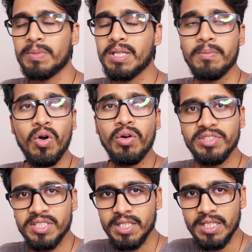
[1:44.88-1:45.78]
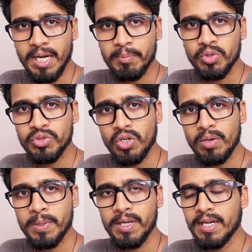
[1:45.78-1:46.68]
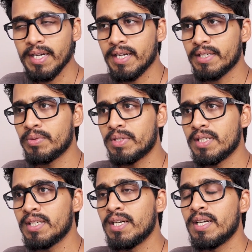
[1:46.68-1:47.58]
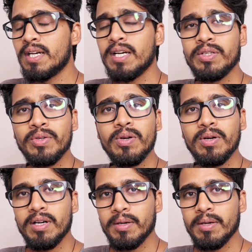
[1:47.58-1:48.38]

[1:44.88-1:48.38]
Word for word: मतलब ऑब्वियसली आपको जॉब करना है क्योंकि यू you नो know,